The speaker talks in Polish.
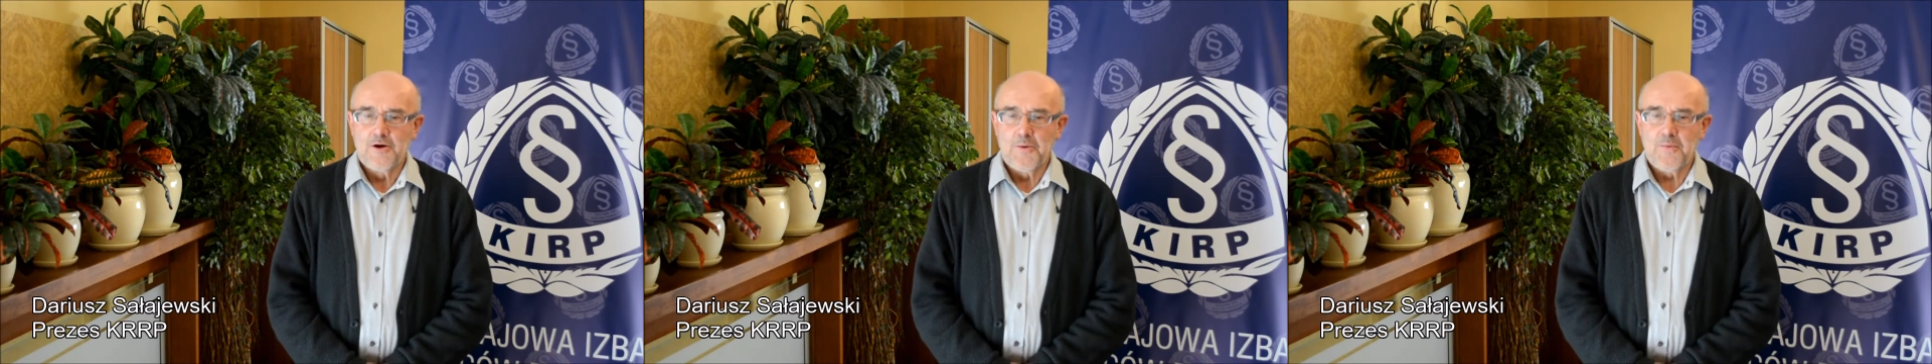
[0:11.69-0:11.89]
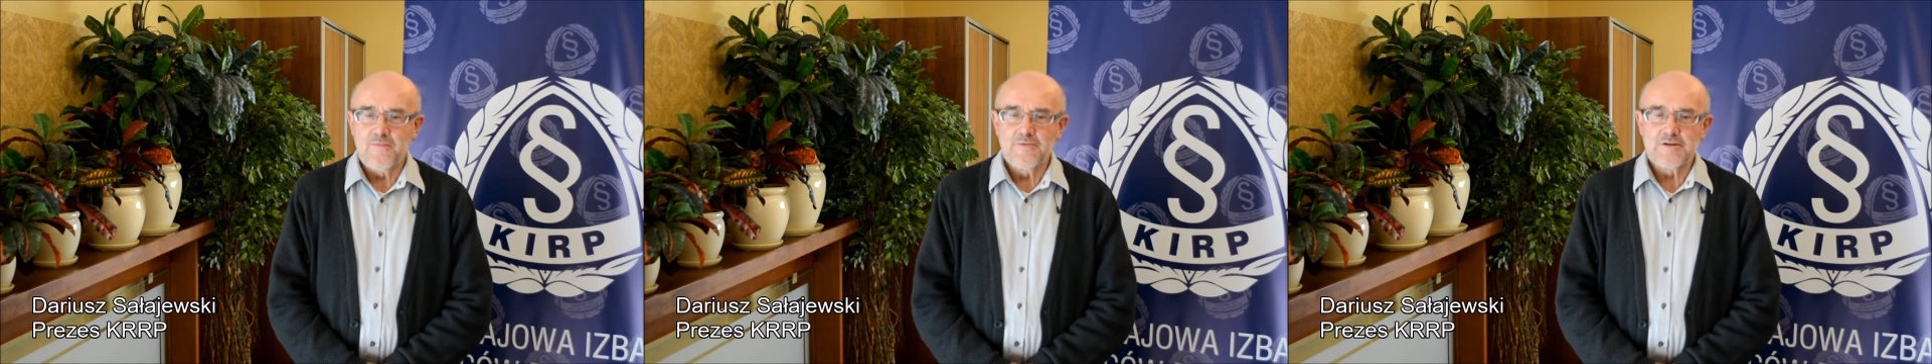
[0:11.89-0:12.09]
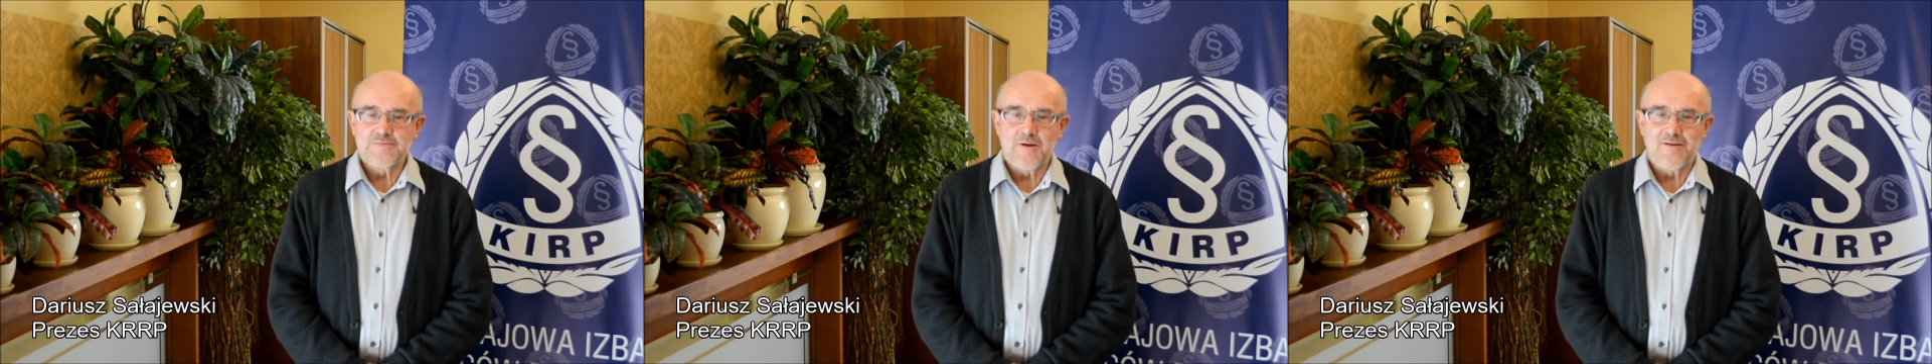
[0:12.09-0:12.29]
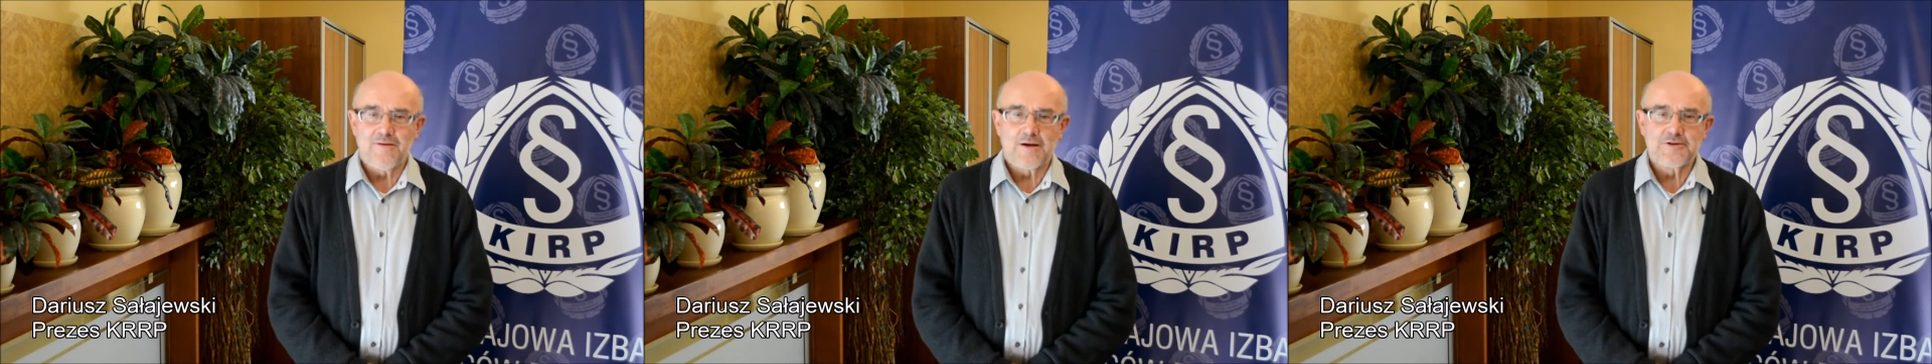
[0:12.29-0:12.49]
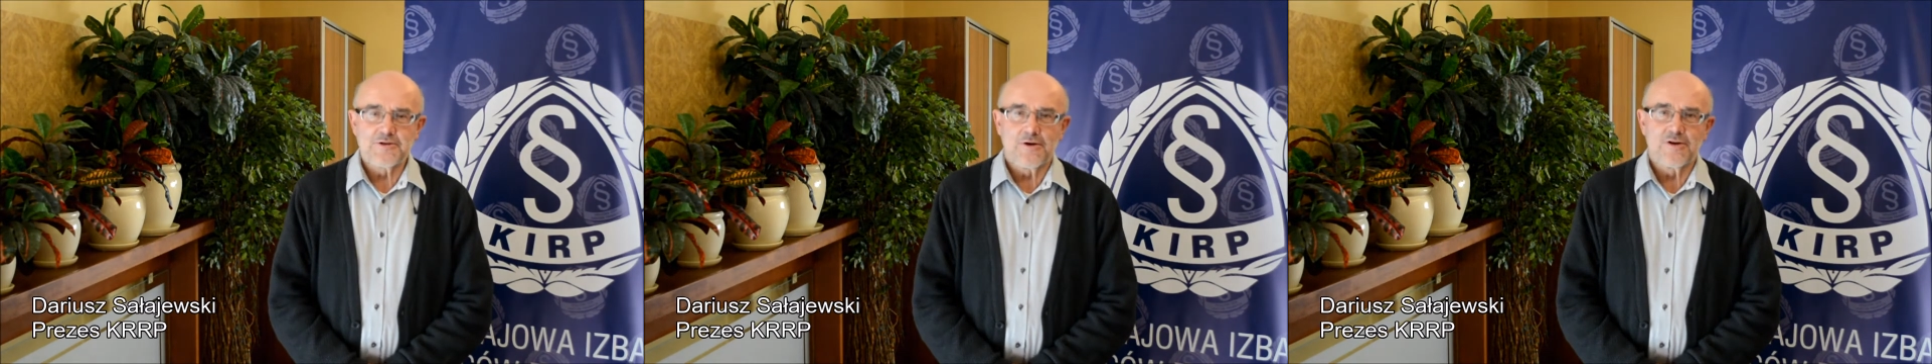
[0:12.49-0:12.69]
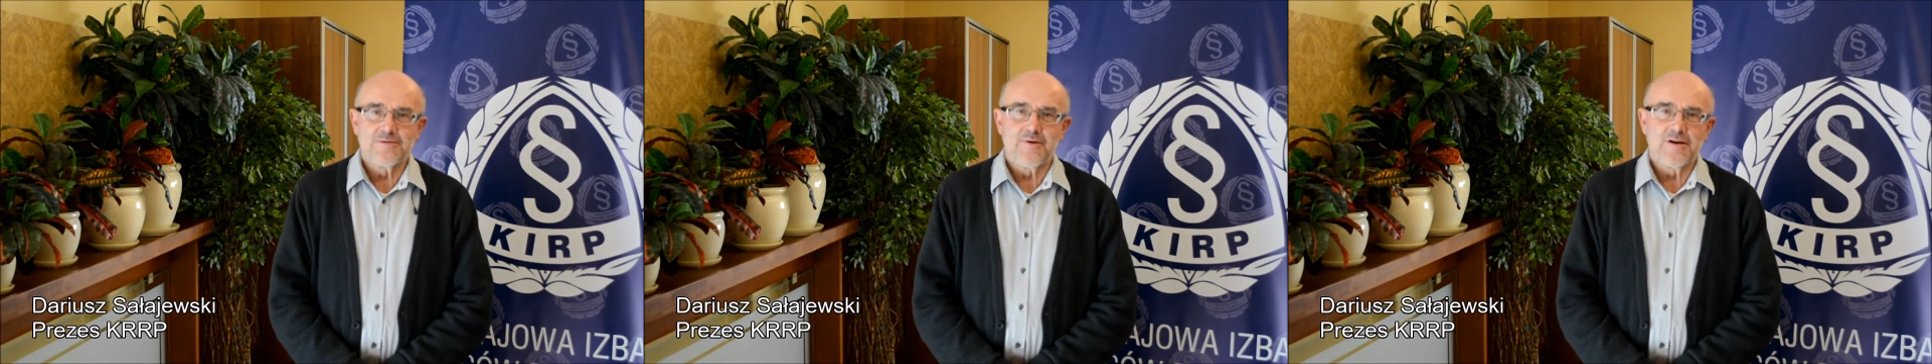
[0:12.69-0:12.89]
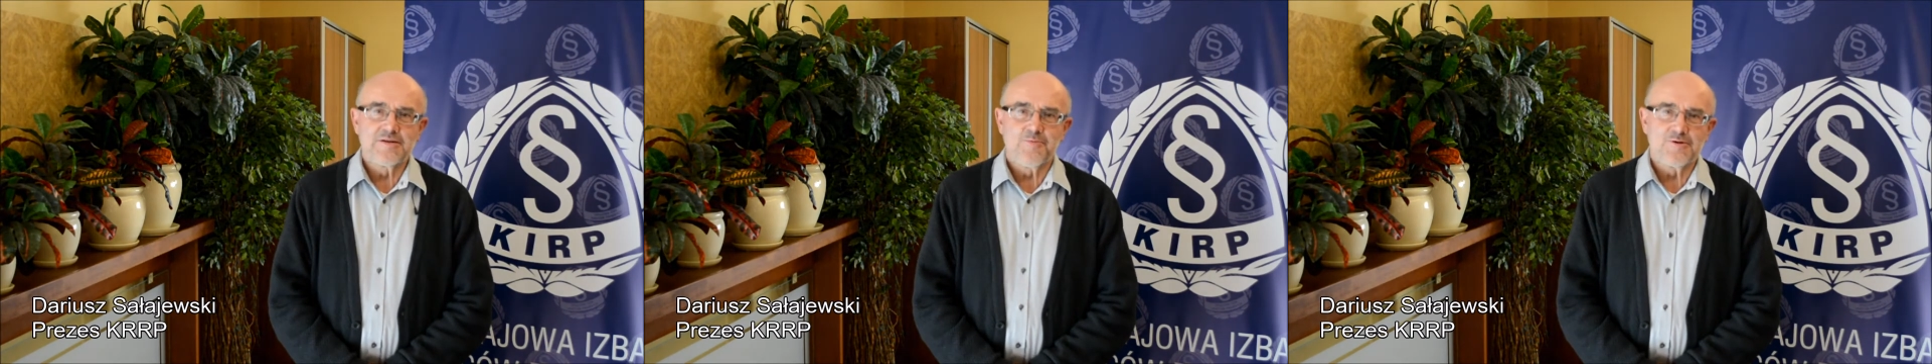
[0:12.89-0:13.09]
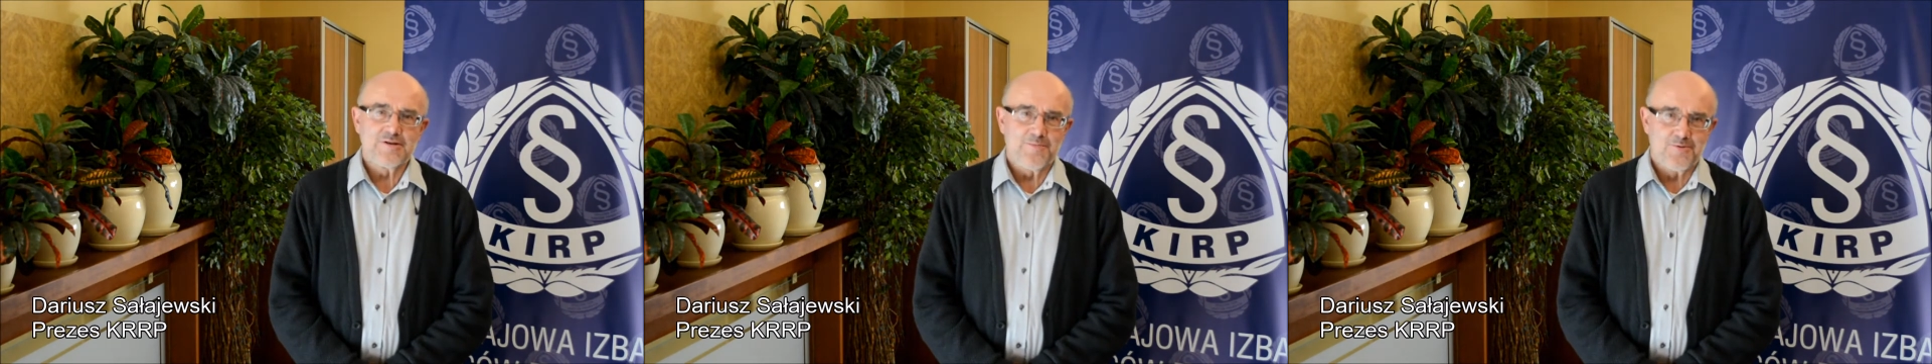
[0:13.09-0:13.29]
o pewnych sprawach trzeba rozmawiać
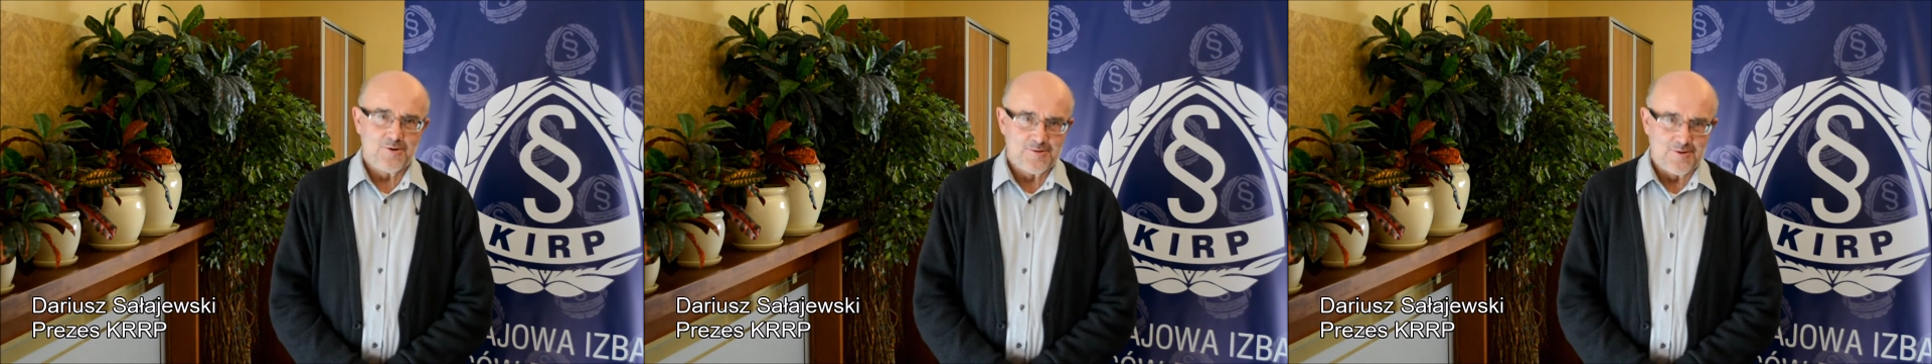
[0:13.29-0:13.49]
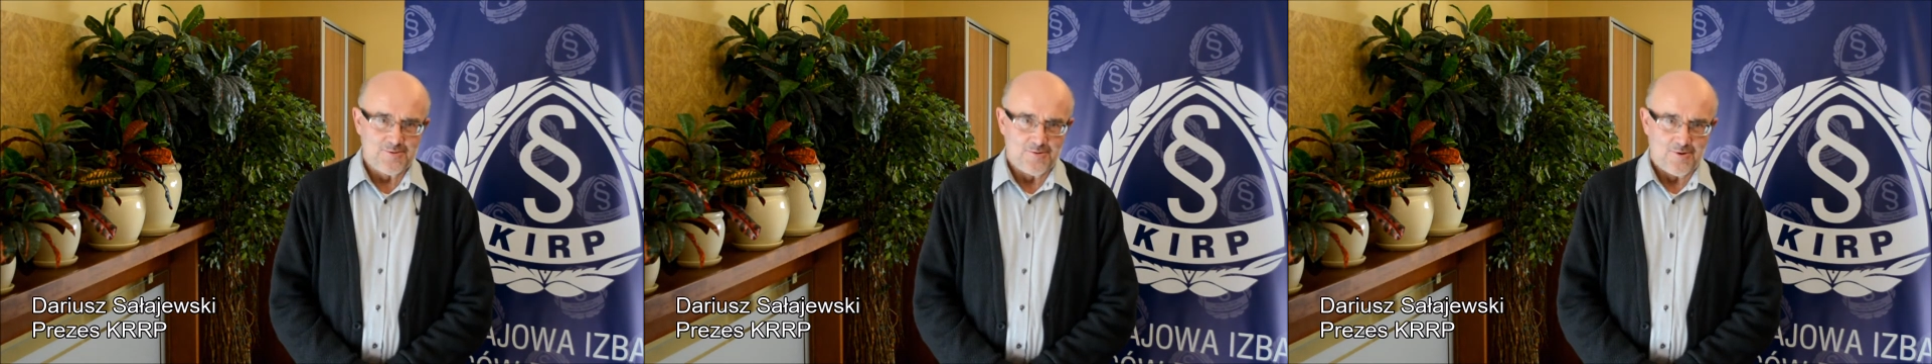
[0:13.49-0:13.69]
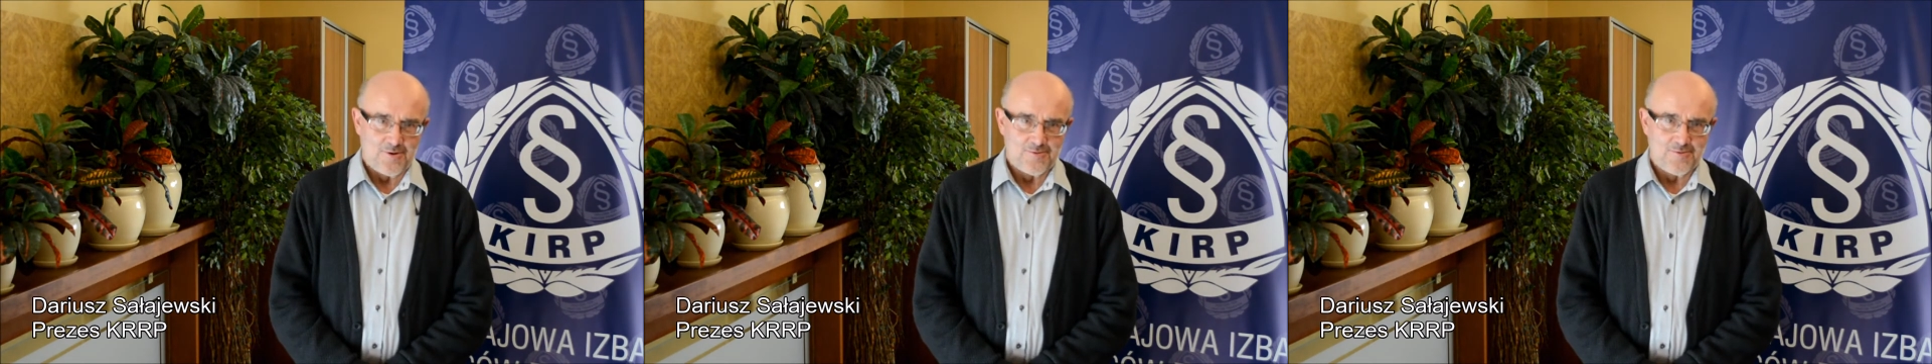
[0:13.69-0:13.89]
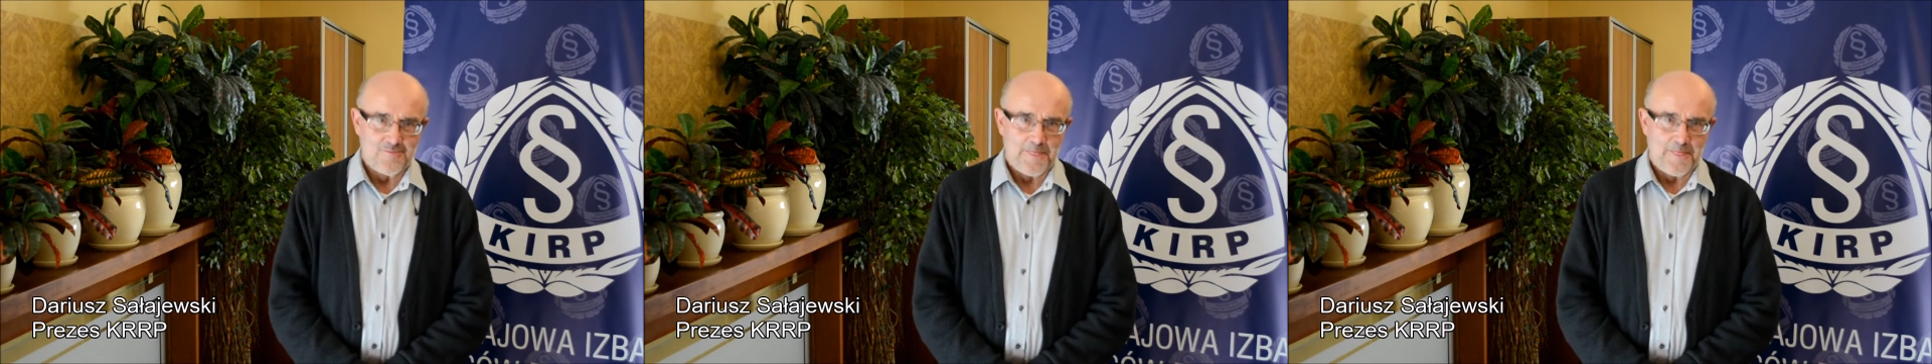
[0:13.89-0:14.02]
poza procedurą.